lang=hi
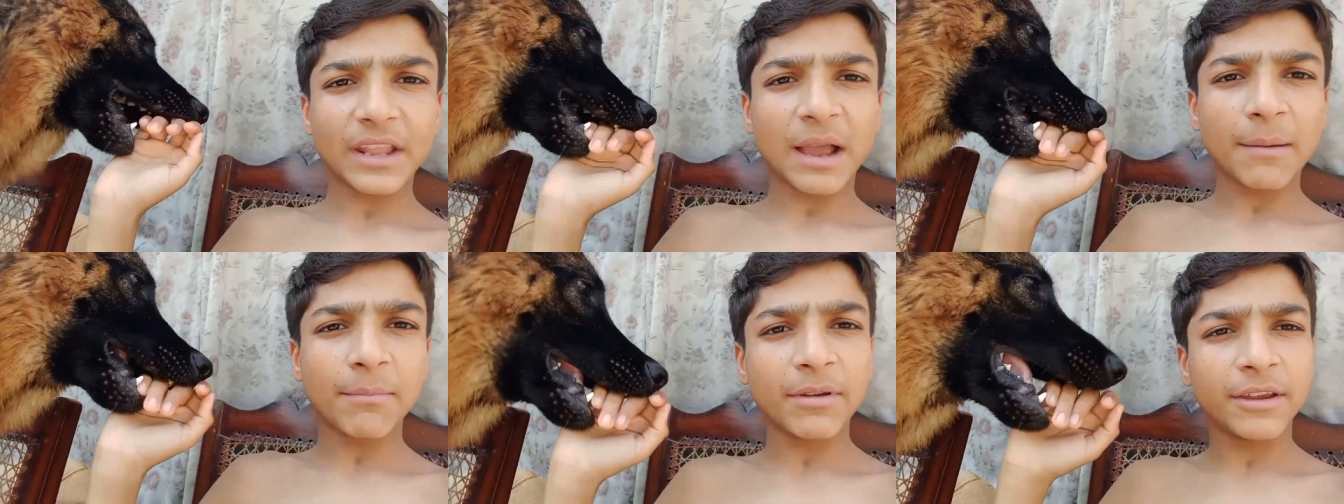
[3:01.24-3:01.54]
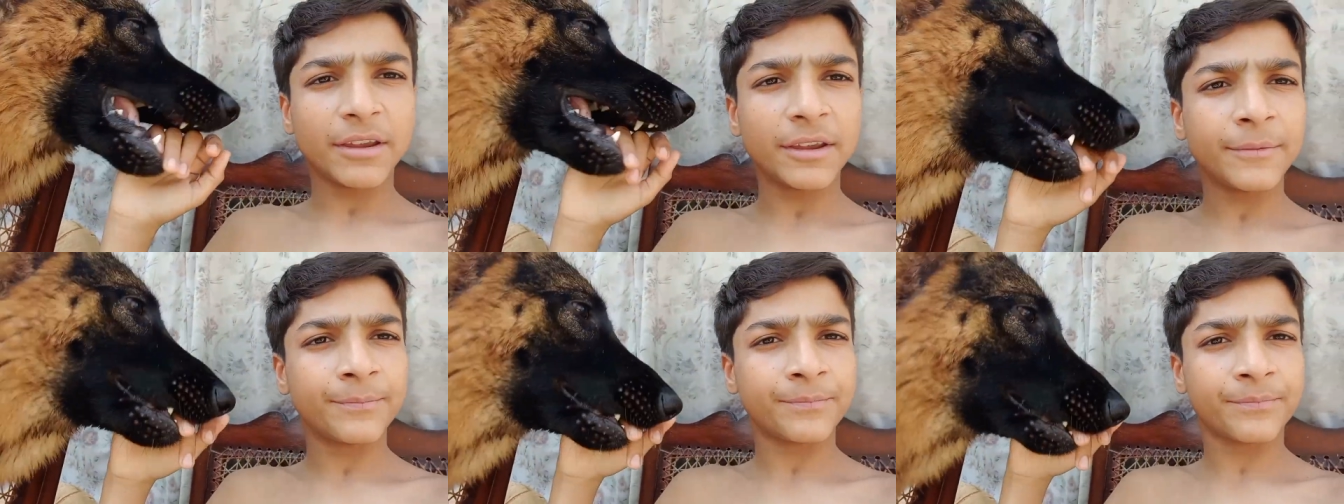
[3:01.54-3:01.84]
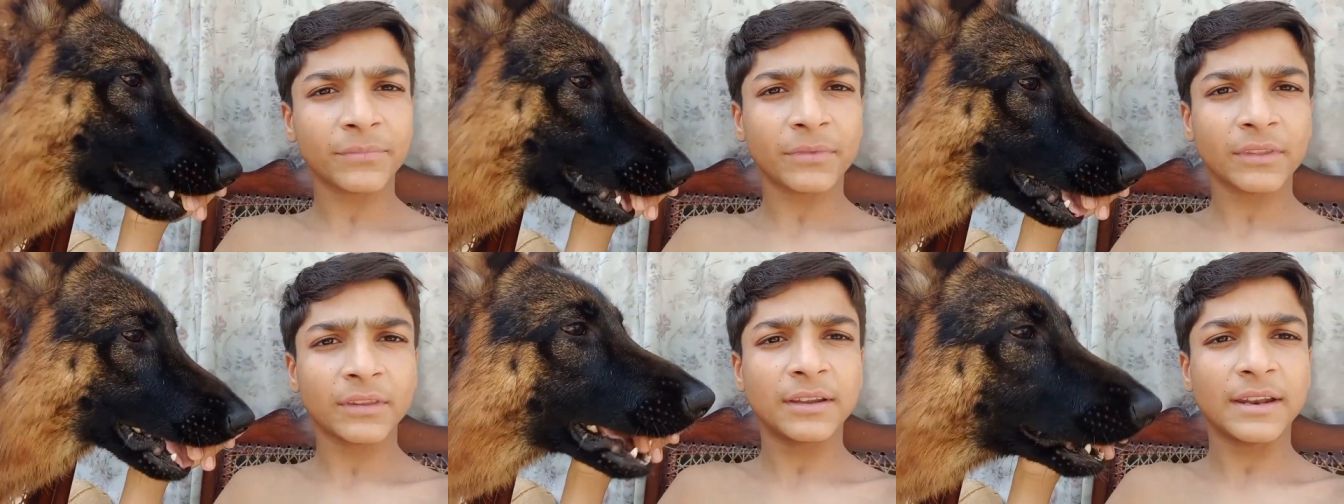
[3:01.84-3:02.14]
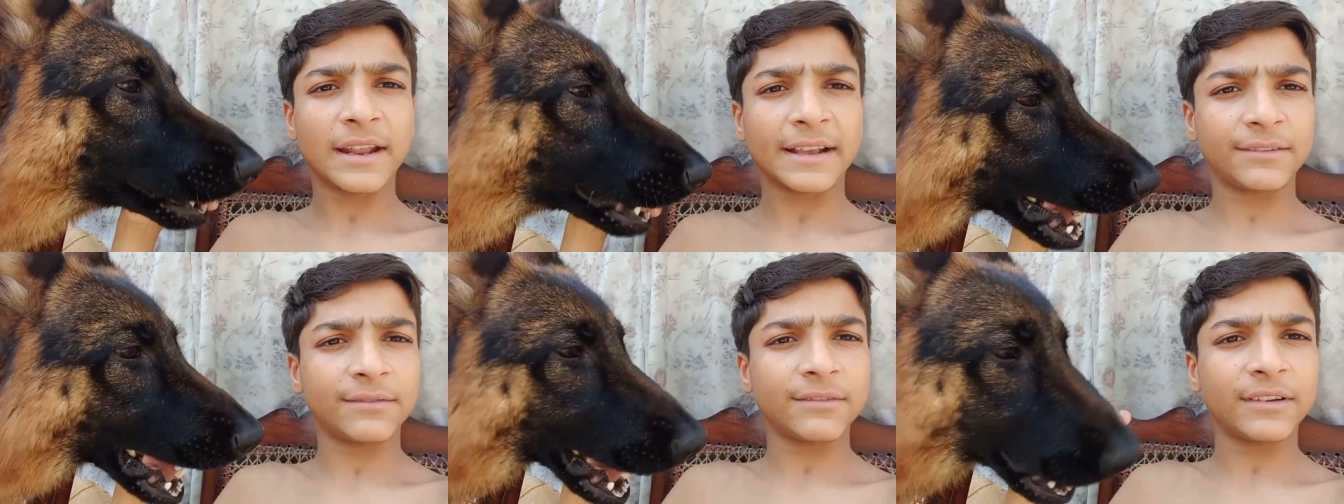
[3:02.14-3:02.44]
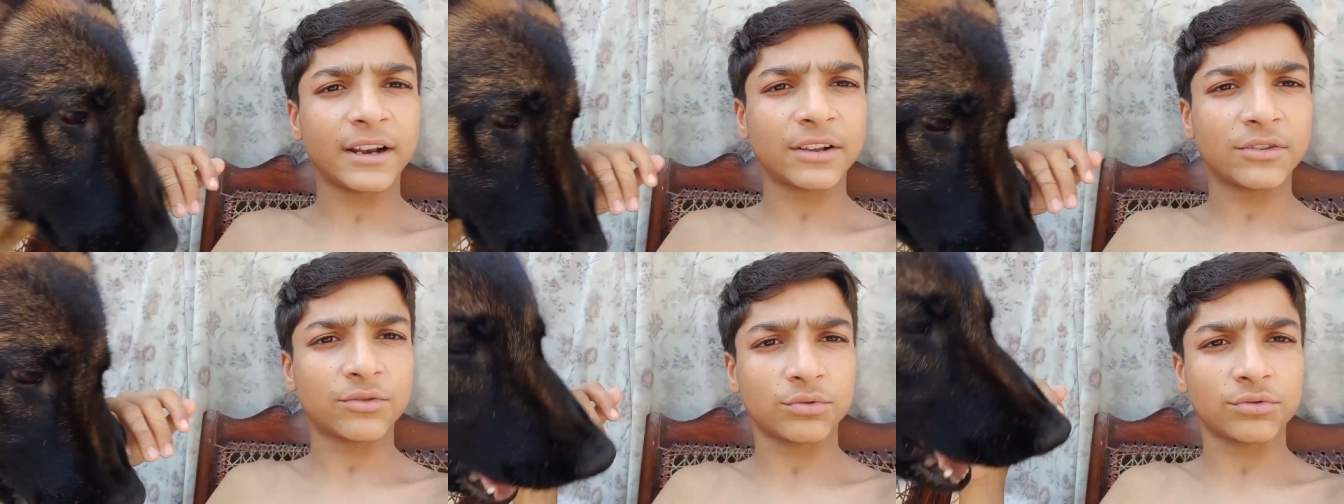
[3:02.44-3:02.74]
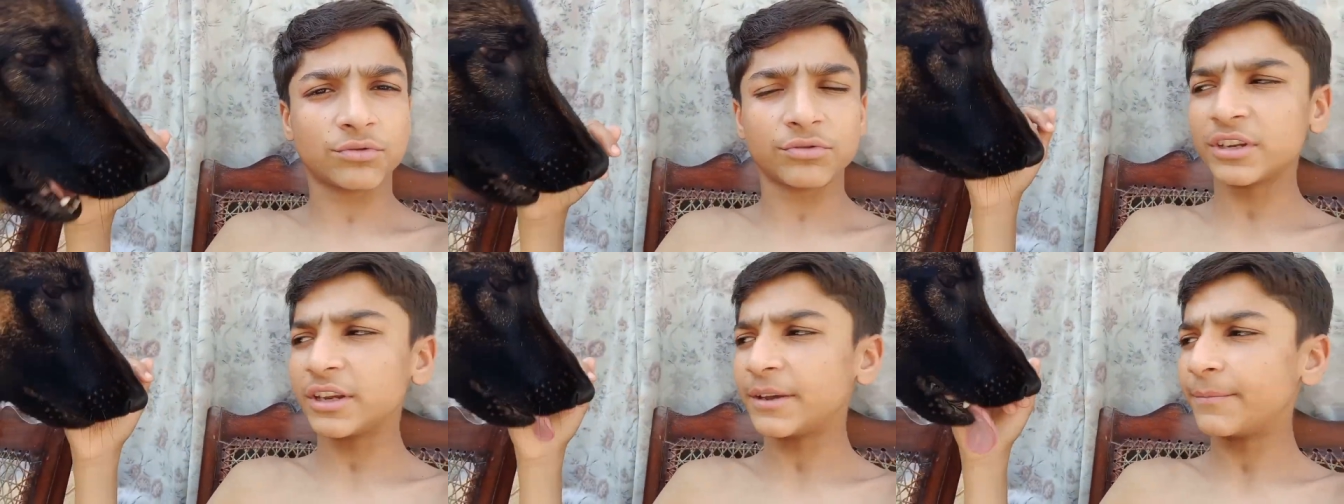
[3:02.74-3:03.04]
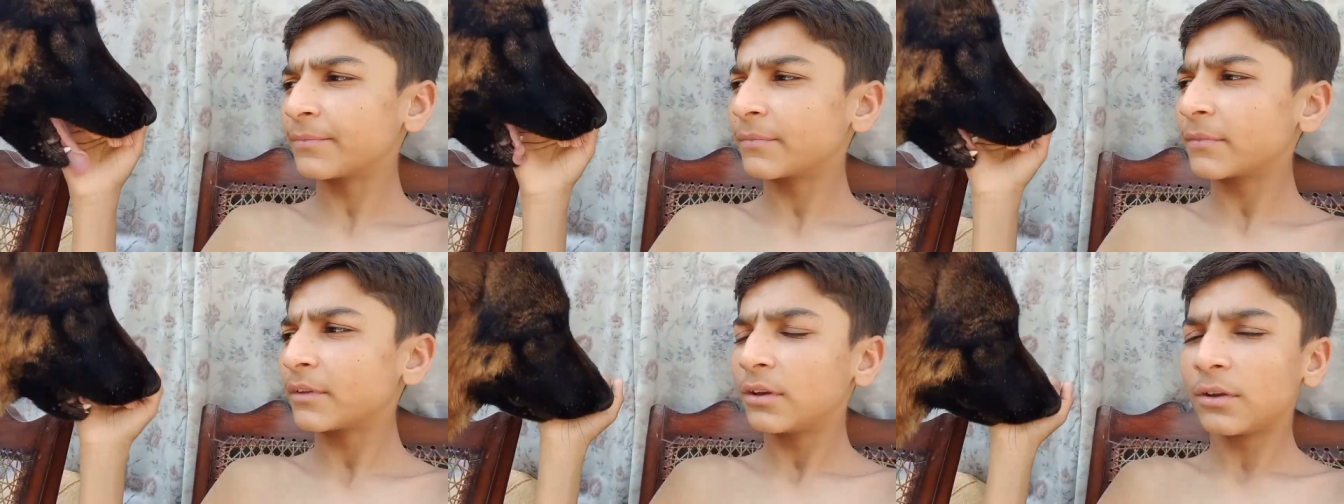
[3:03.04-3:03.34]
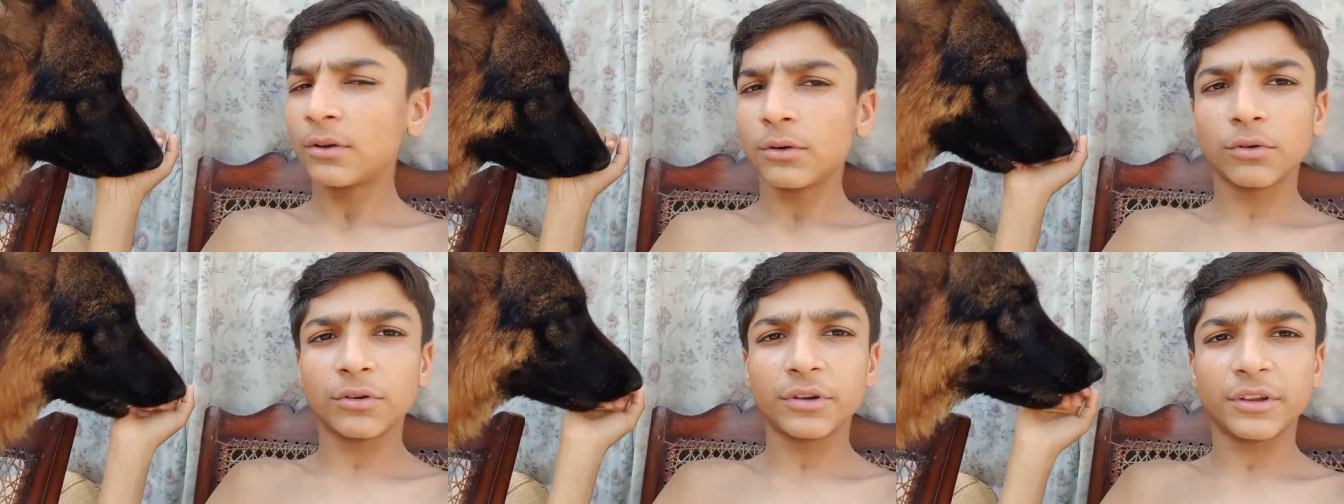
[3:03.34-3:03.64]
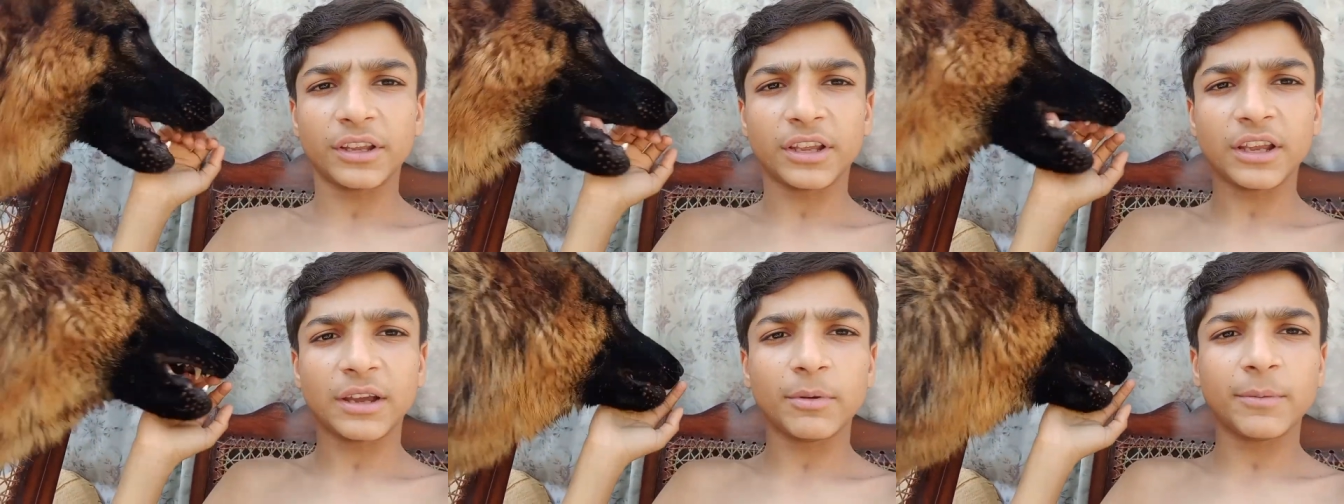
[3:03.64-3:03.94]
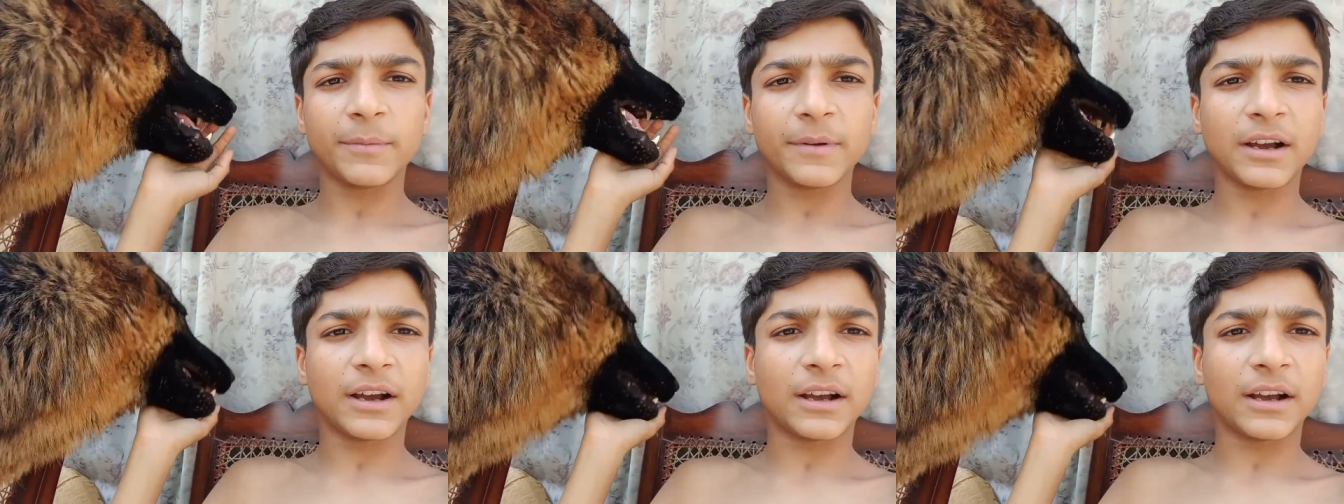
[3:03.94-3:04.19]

अभी टैक्सी वगैरह छुक चुकी है वो देखिए अभी मेरा